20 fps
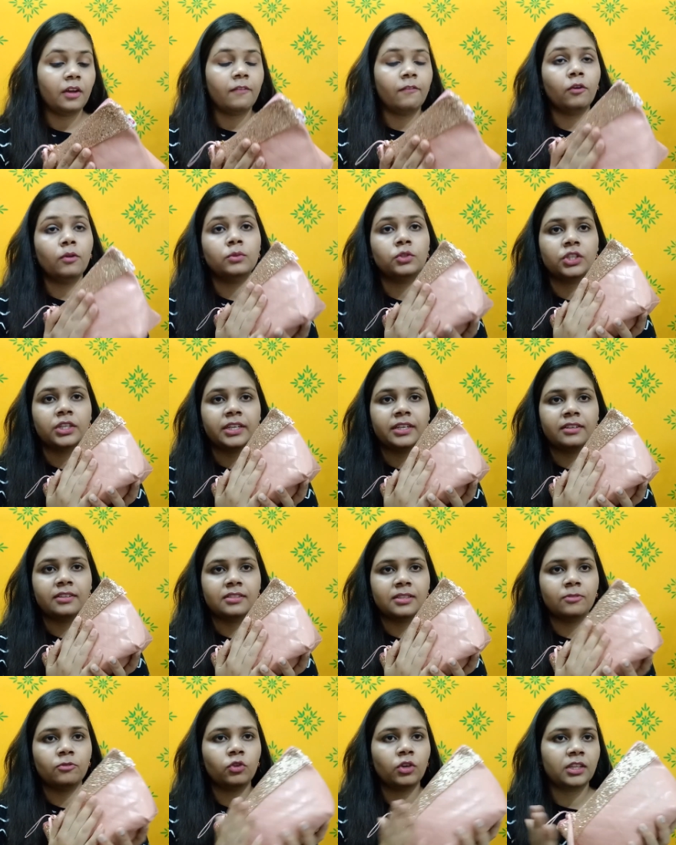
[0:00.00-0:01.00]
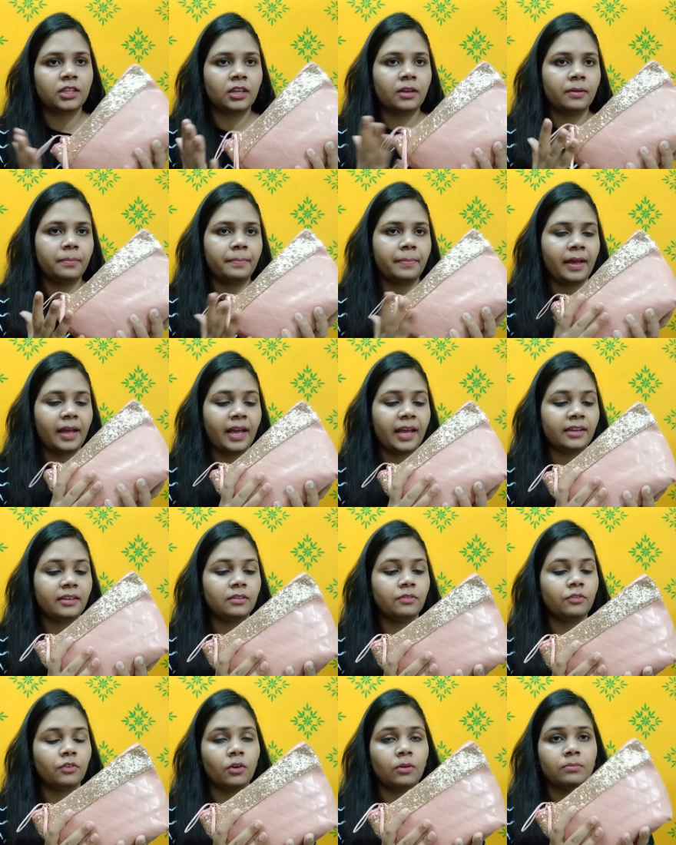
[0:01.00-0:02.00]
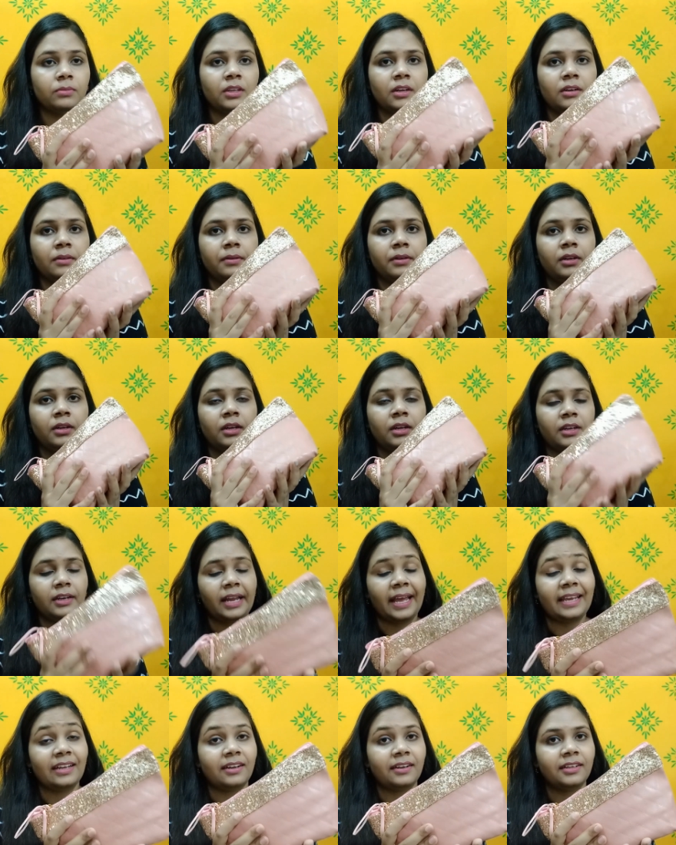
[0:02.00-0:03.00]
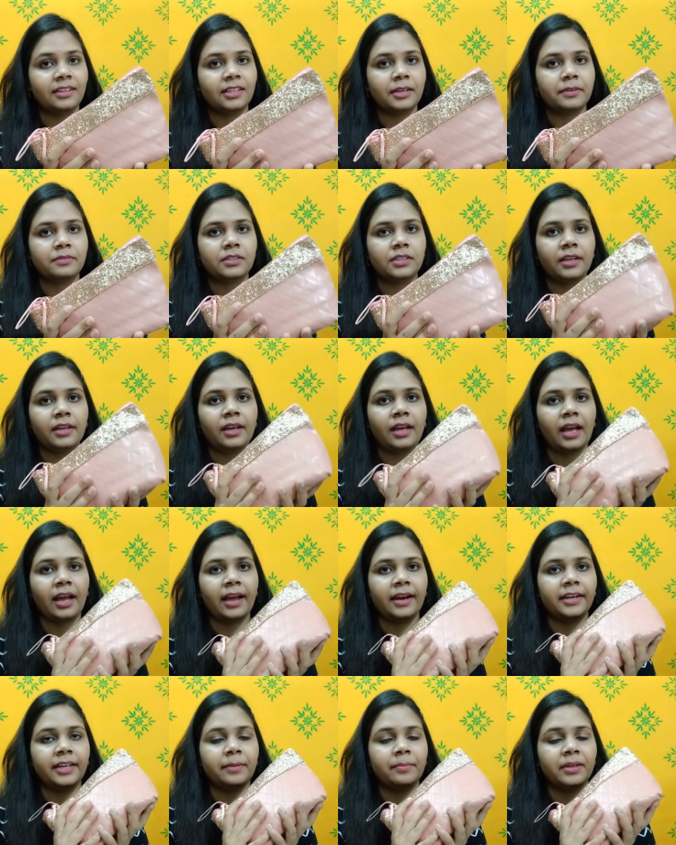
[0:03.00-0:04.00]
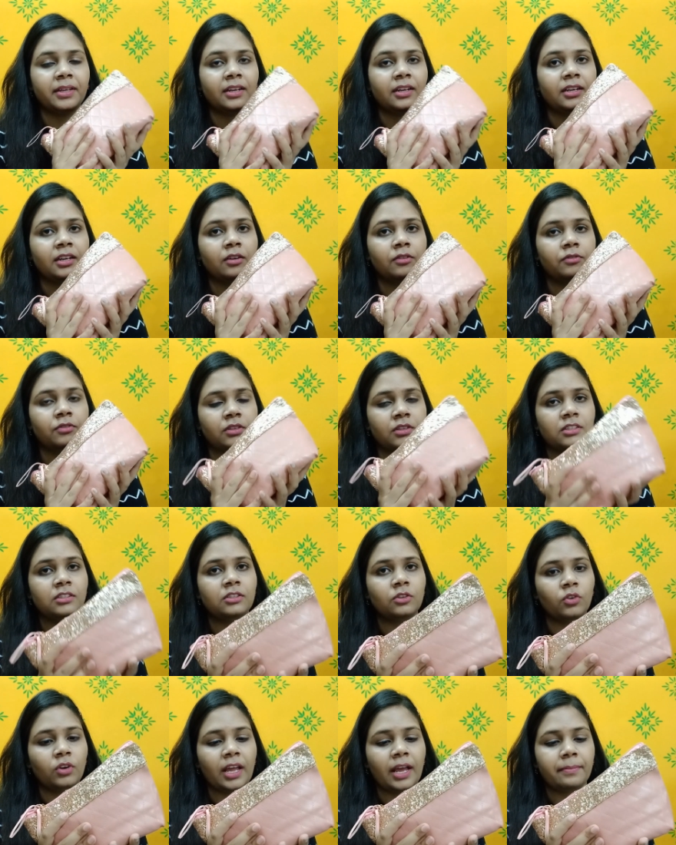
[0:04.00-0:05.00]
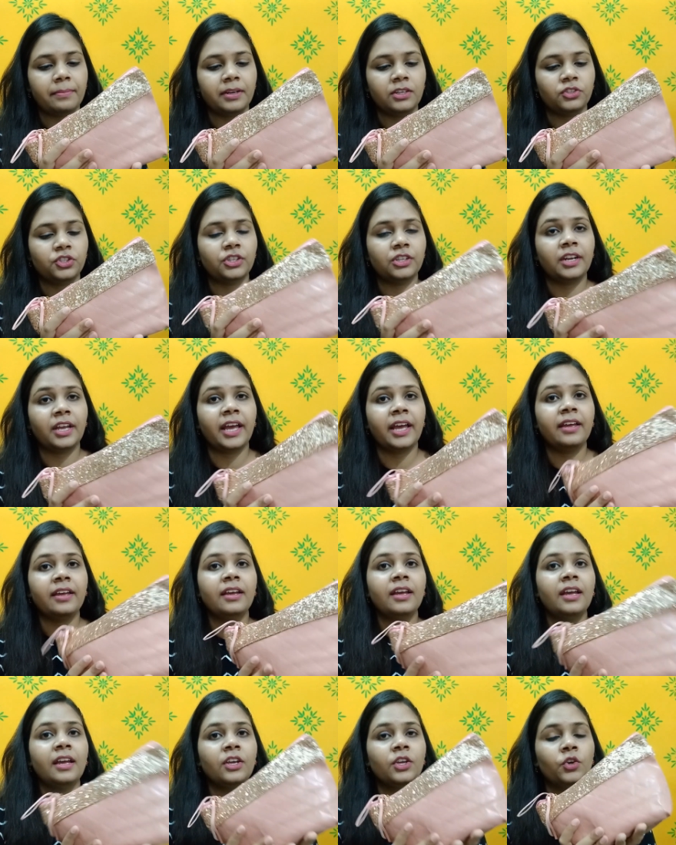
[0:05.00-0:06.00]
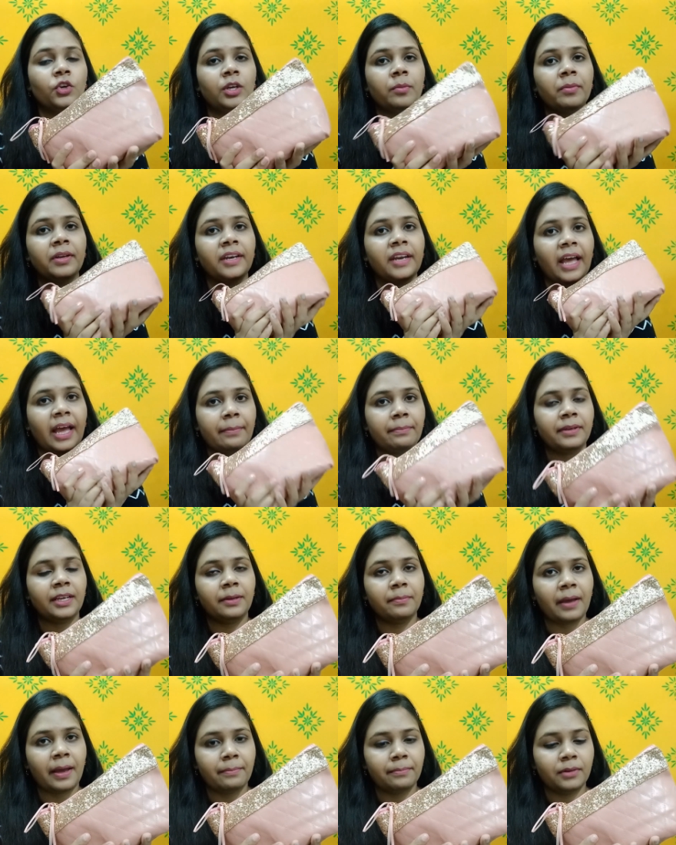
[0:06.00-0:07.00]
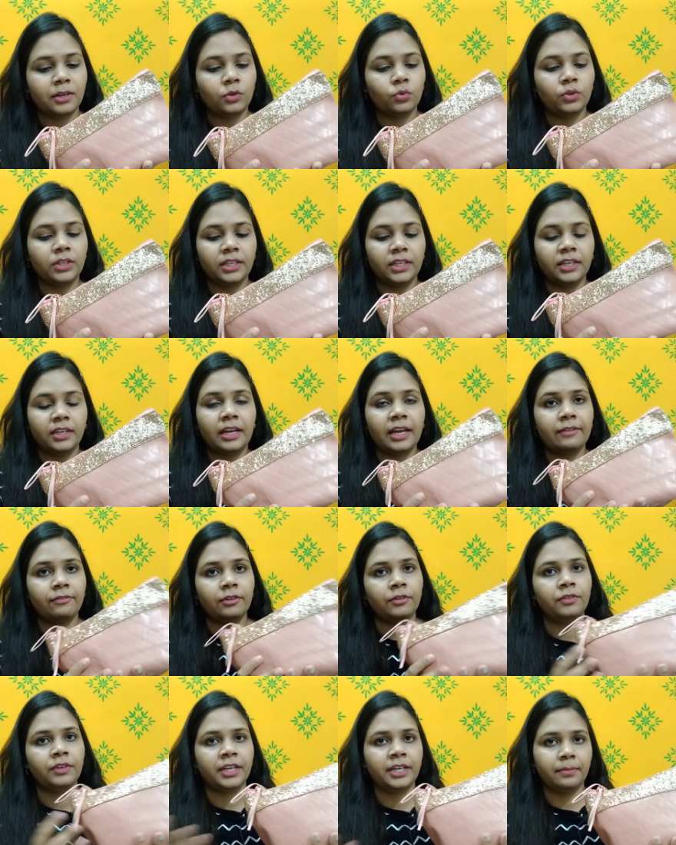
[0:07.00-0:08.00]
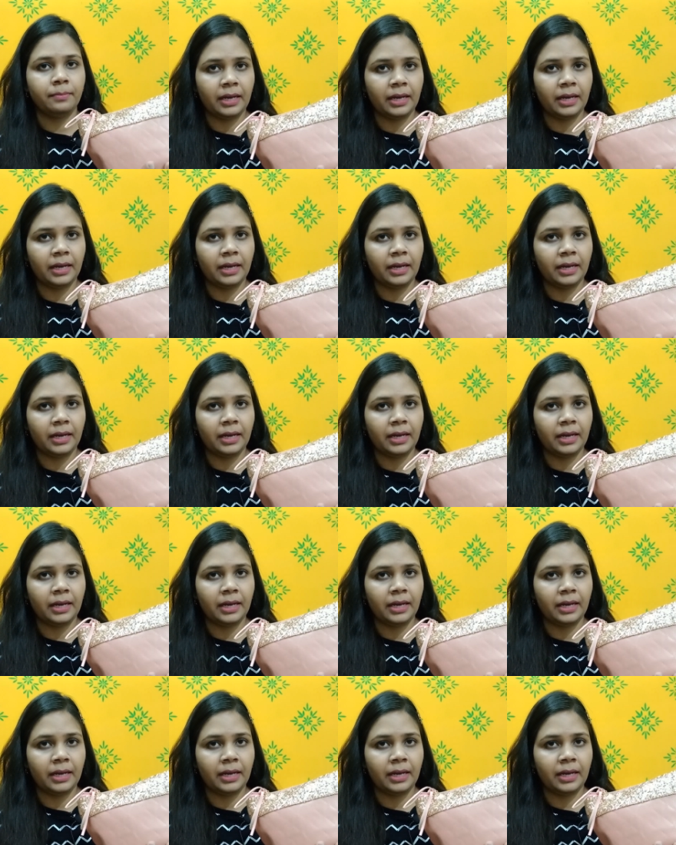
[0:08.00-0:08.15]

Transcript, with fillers: वो मुझे ये रिसीव हुआ था बैग फ्रॉम द नायका की तरफ से एंड ये मेरा इनका फर्स्ट कोलेब्रेशन है क्योंकि मैं नैप की मेंबर हूँ इनके एफिलिएट